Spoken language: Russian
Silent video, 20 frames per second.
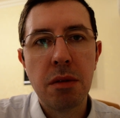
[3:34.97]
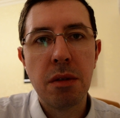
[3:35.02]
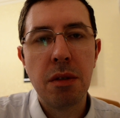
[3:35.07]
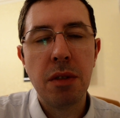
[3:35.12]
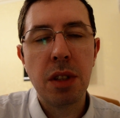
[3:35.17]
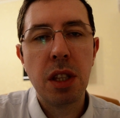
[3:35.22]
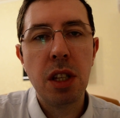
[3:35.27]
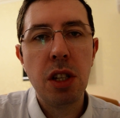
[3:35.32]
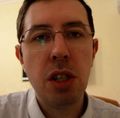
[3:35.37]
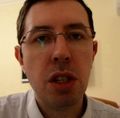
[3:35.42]

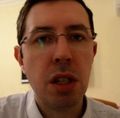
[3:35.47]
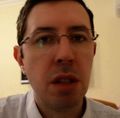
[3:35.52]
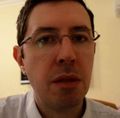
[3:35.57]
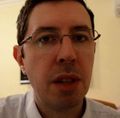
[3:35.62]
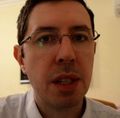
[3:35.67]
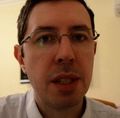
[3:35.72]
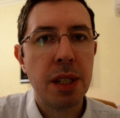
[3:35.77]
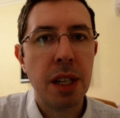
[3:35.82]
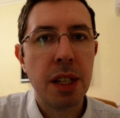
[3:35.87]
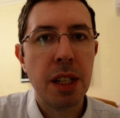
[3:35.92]

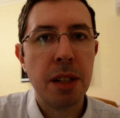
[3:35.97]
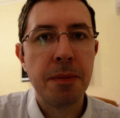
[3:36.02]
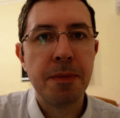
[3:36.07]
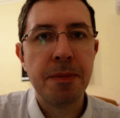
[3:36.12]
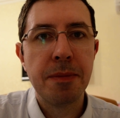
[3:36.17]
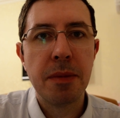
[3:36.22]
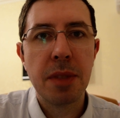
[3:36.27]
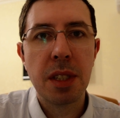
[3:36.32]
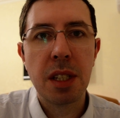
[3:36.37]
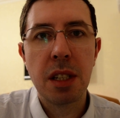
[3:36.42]
2020
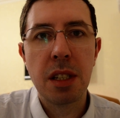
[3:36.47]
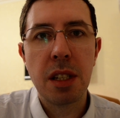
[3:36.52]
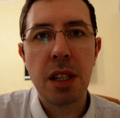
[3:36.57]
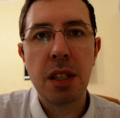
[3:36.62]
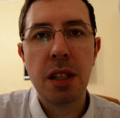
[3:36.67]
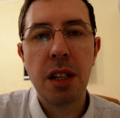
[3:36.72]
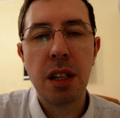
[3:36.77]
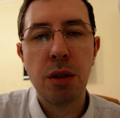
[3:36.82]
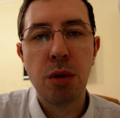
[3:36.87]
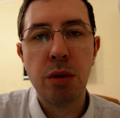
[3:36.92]
сказать,
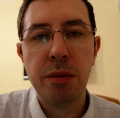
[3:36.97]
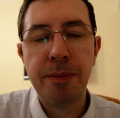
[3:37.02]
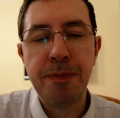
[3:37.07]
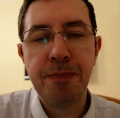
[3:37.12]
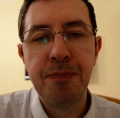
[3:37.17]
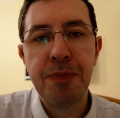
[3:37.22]
году.